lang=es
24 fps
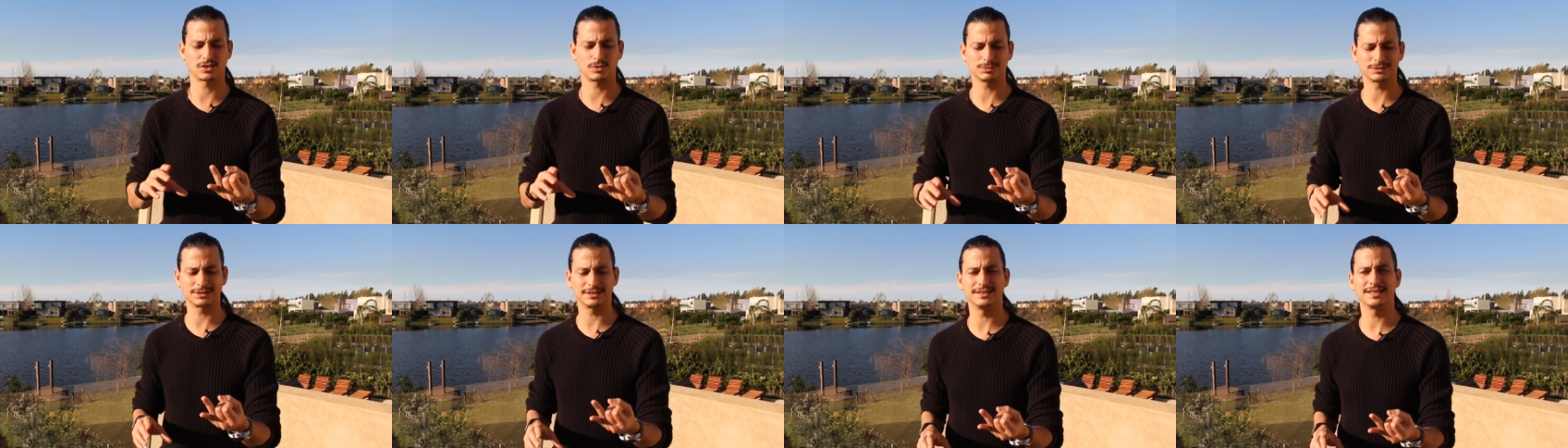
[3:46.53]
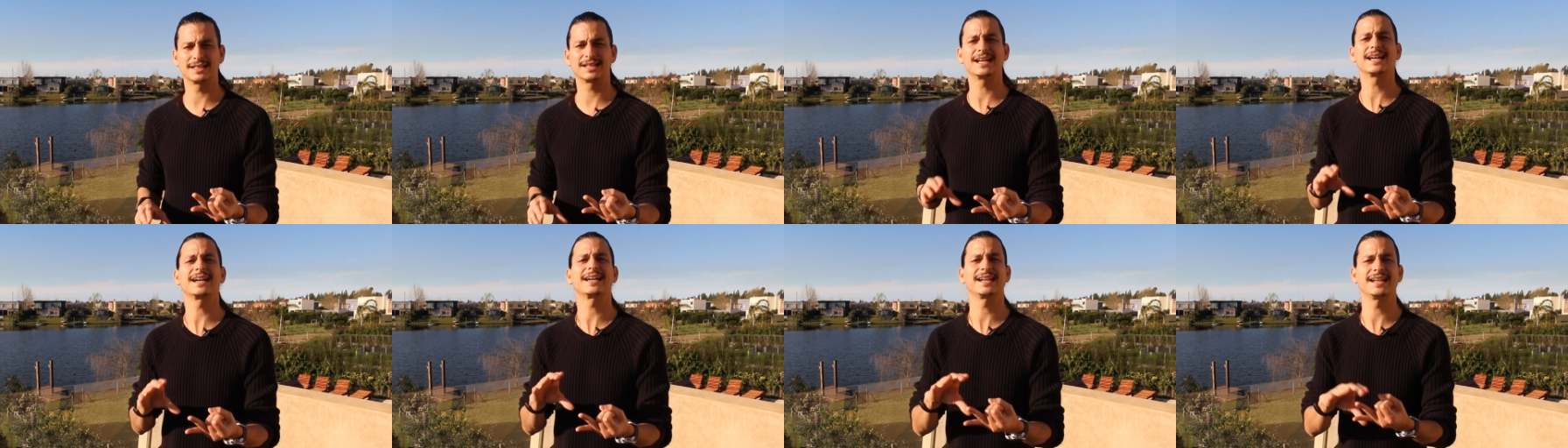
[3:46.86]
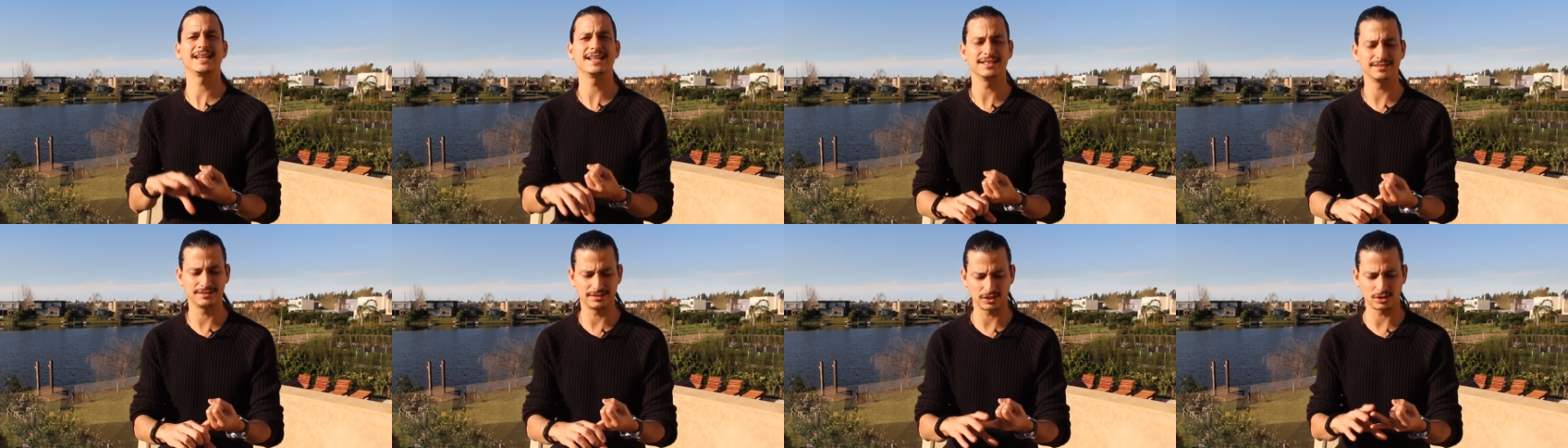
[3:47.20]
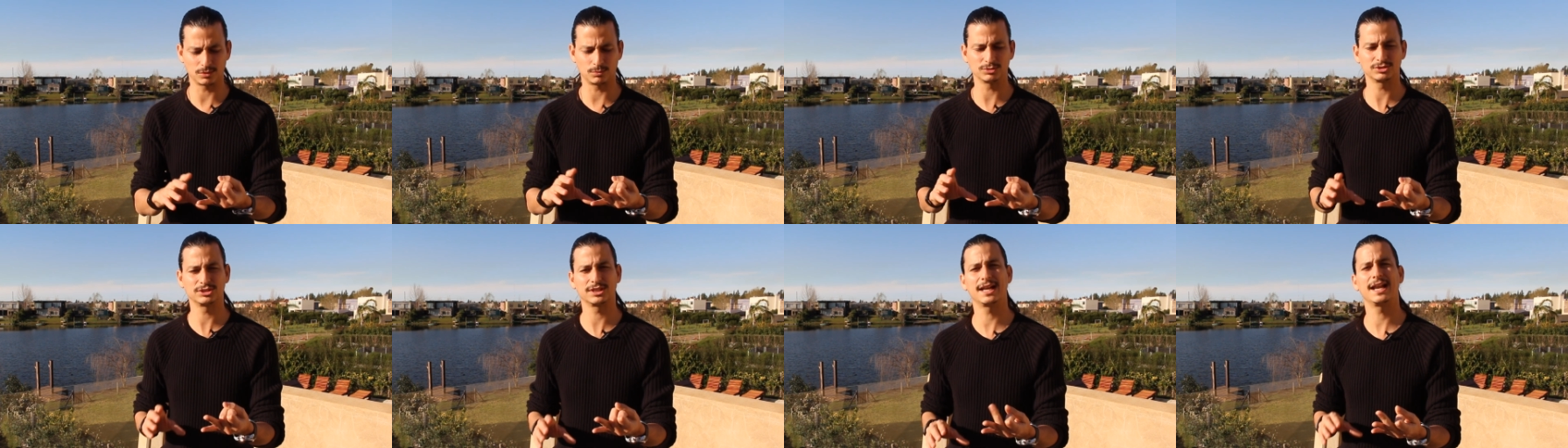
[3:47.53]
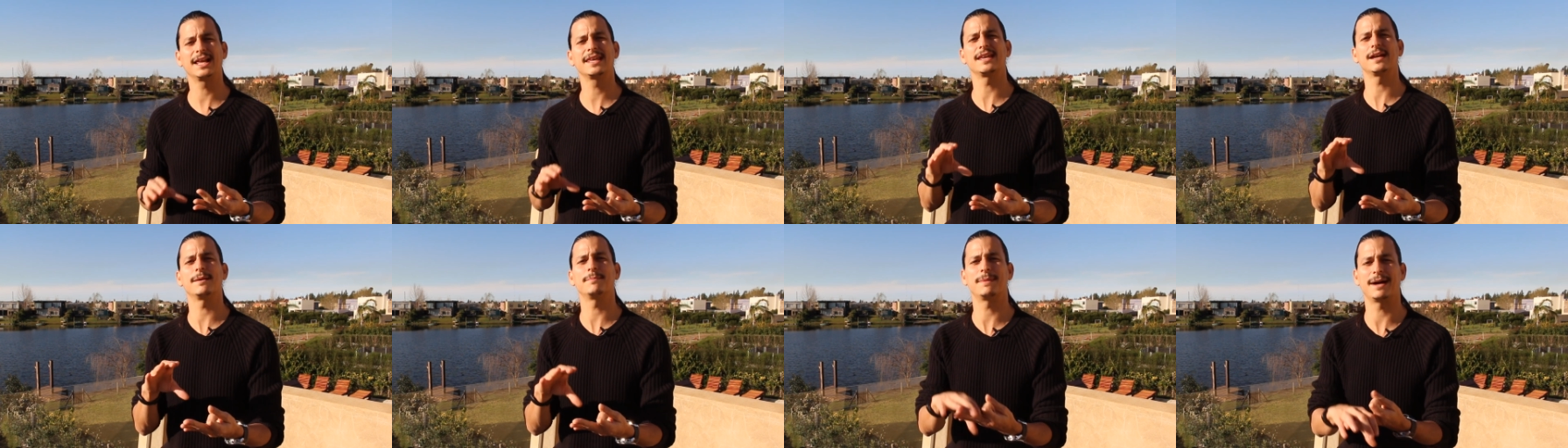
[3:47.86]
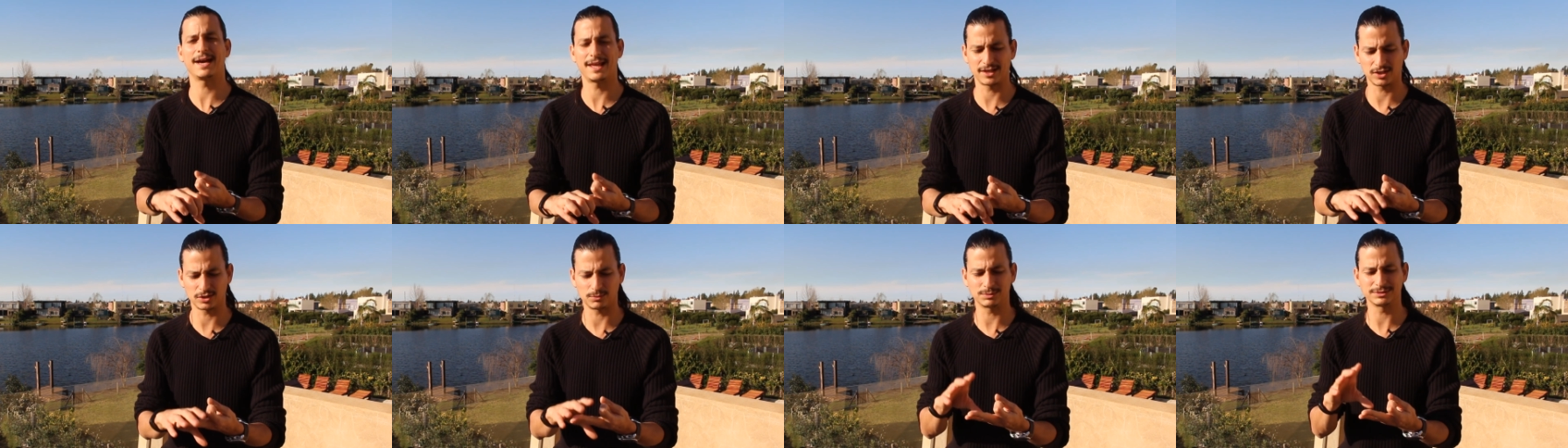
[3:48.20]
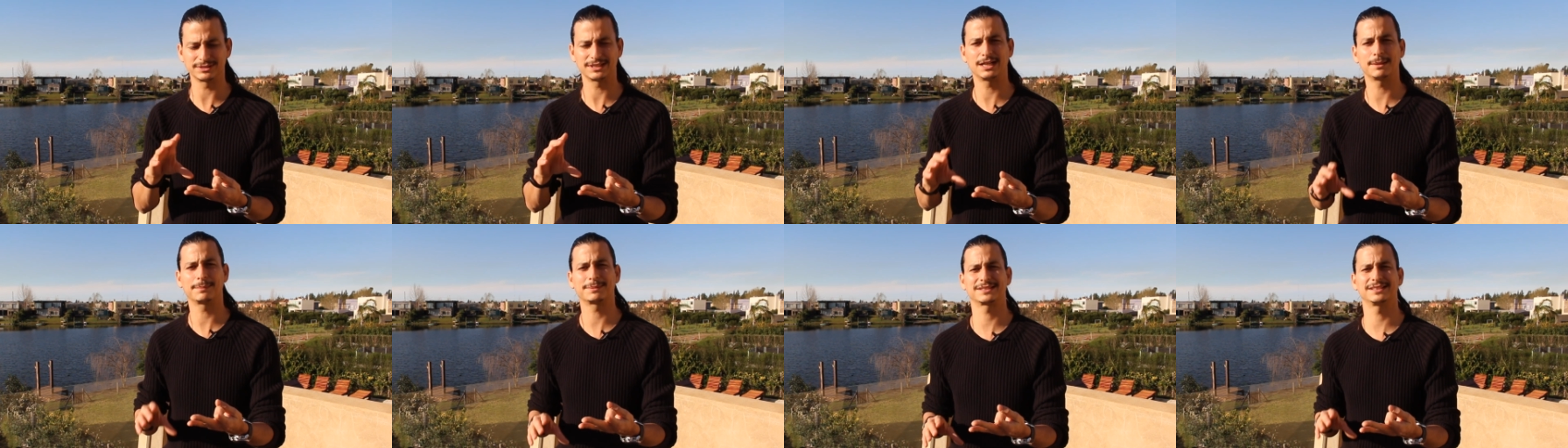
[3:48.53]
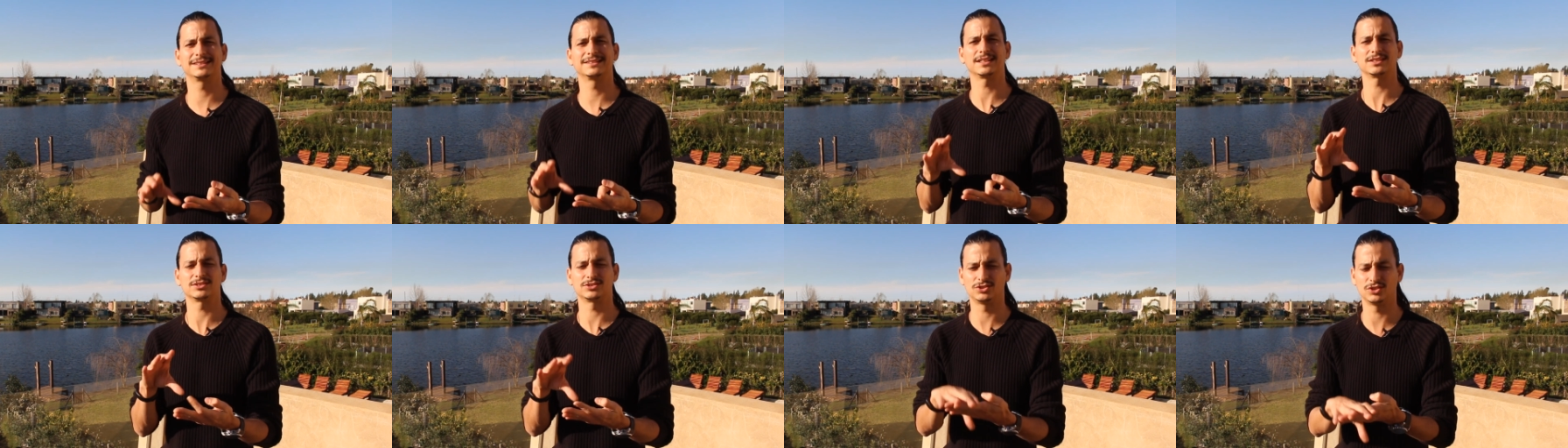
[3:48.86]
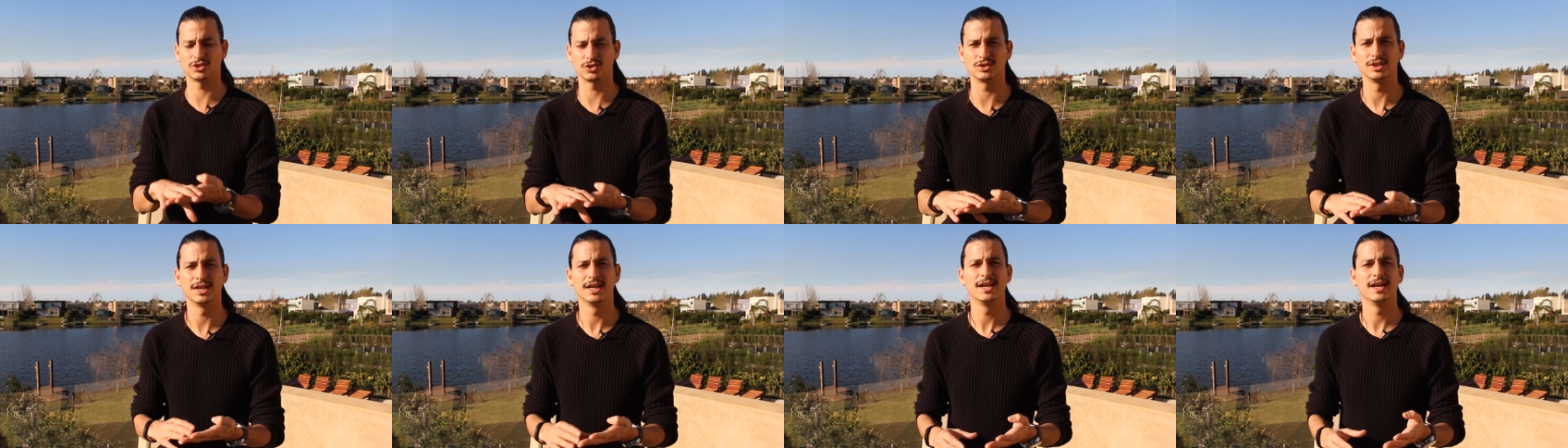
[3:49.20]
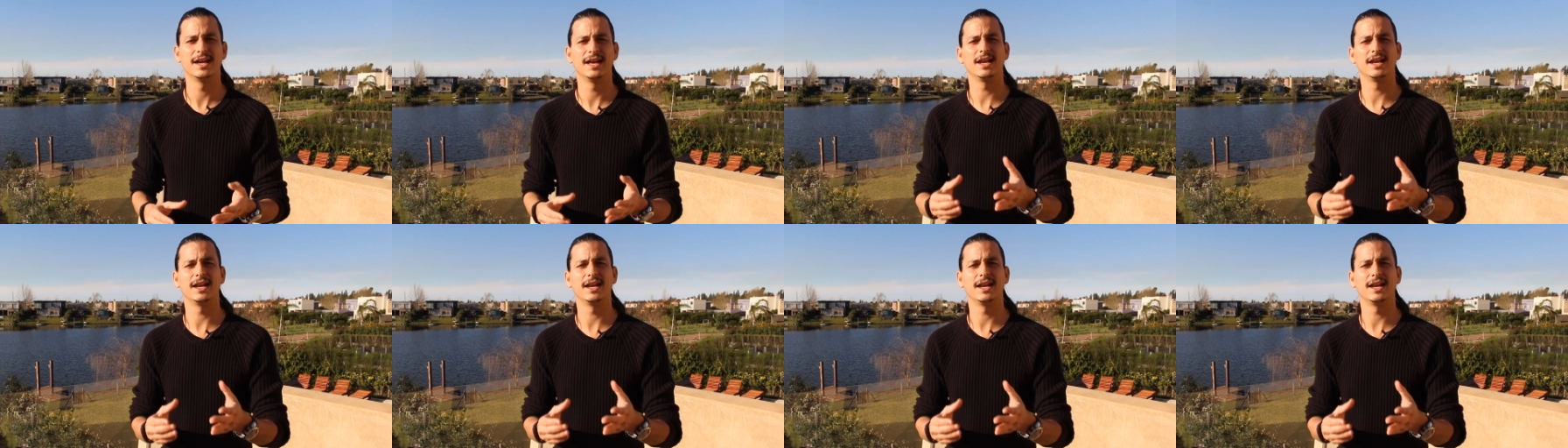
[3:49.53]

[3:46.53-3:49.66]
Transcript: cómo tener la creencia, cómo hacer la llamada, cómo hacer la presentación,